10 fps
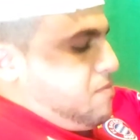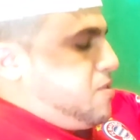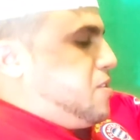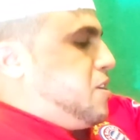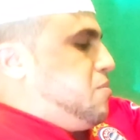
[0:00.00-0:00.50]

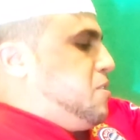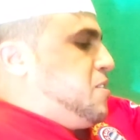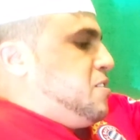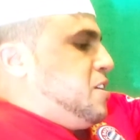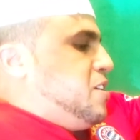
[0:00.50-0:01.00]
مدربين
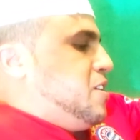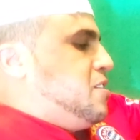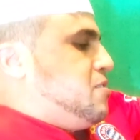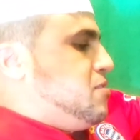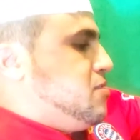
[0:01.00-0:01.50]
كي
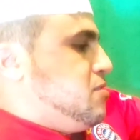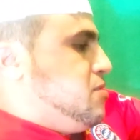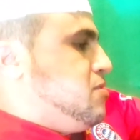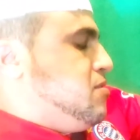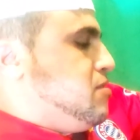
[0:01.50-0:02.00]
دايرين
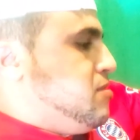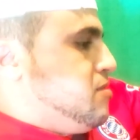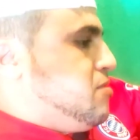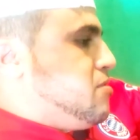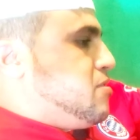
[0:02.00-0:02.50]

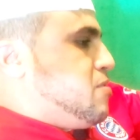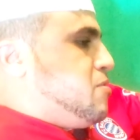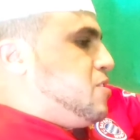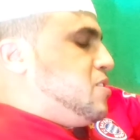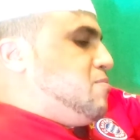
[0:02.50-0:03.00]

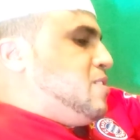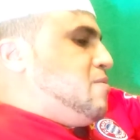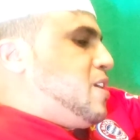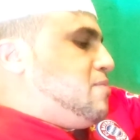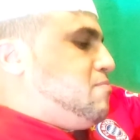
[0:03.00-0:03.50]
بغاو يجيبونا
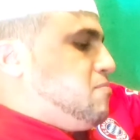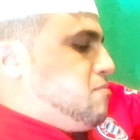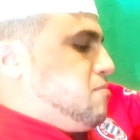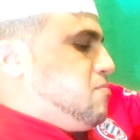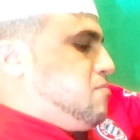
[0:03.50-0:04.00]
واحد
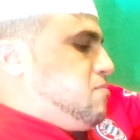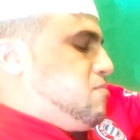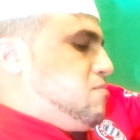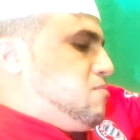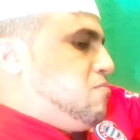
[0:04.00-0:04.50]

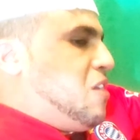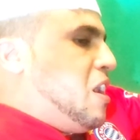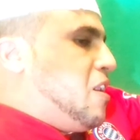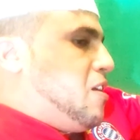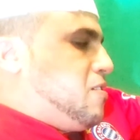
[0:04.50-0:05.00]

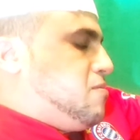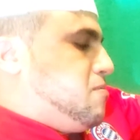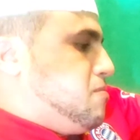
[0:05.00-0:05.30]
مقلق